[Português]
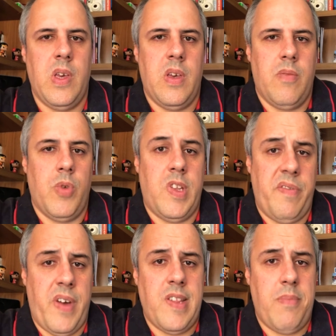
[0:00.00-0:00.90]
Você
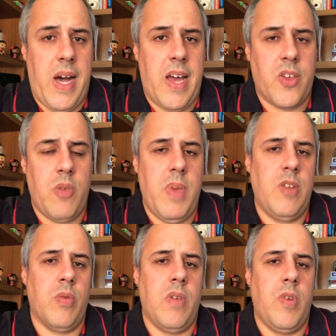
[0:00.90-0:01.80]
faz Marte
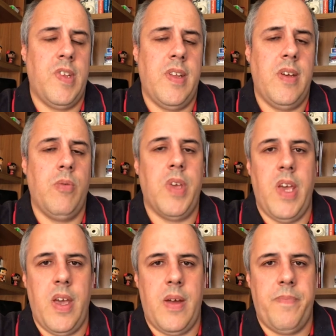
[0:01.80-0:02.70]
mesmo que você não
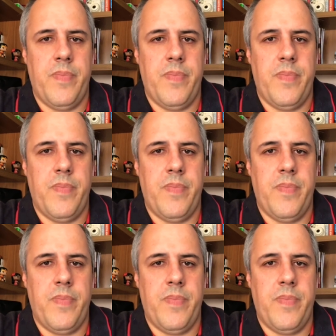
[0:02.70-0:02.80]
queira.